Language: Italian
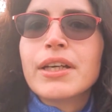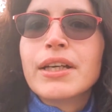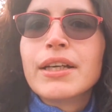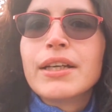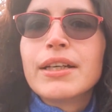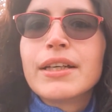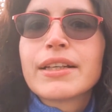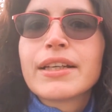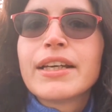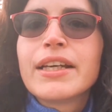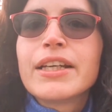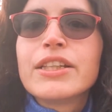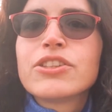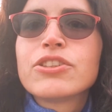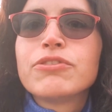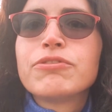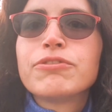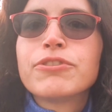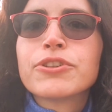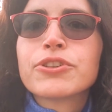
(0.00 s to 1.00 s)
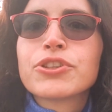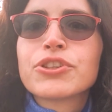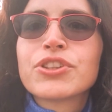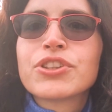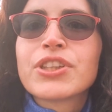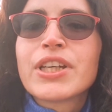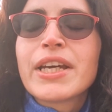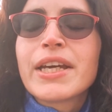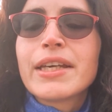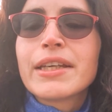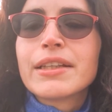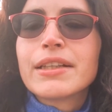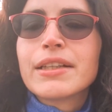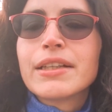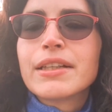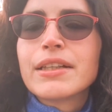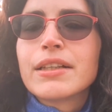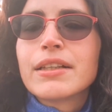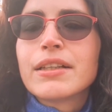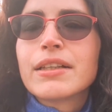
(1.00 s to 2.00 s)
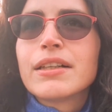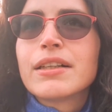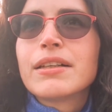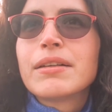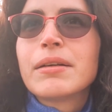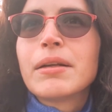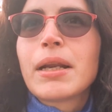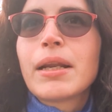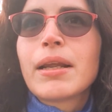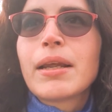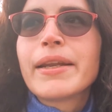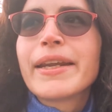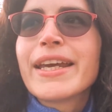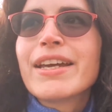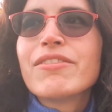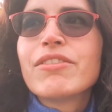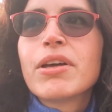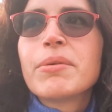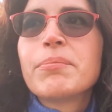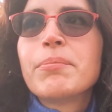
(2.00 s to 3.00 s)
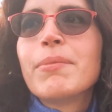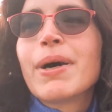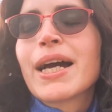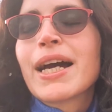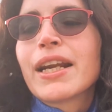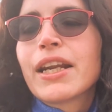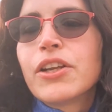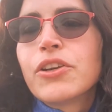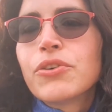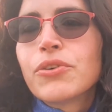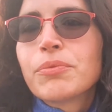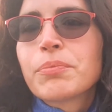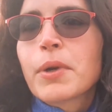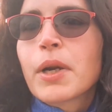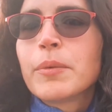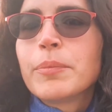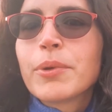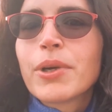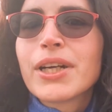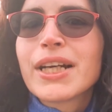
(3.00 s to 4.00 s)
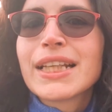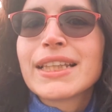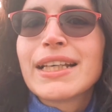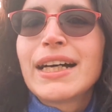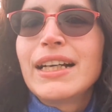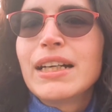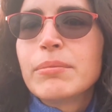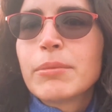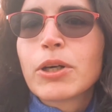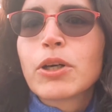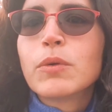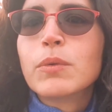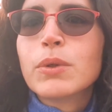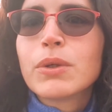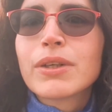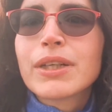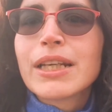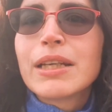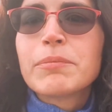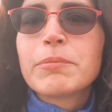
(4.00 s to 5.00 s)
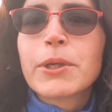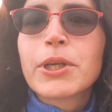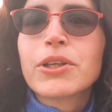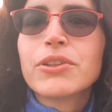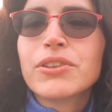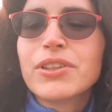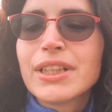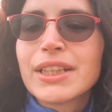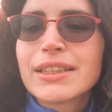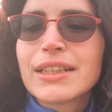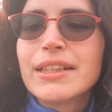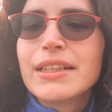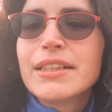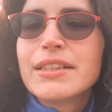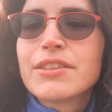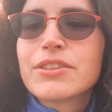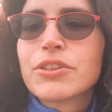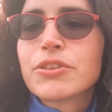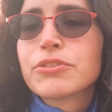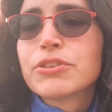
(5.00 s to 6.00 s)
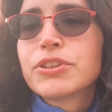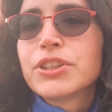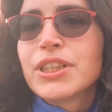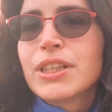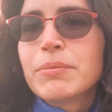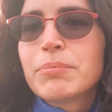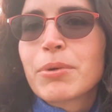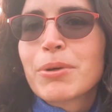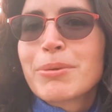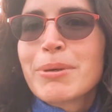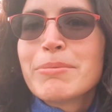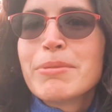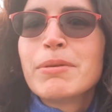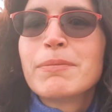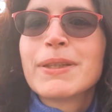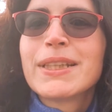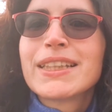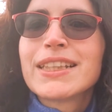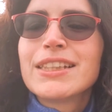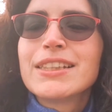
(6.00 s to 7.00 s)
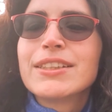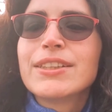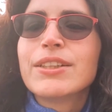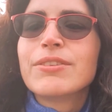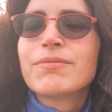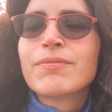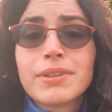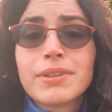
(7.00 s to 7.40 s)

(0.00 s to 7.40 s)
uh, che ci fosse uh, la neve, magari non proprio a Natale, ma comunque nel periodo natalizio sì, probabilmente sì.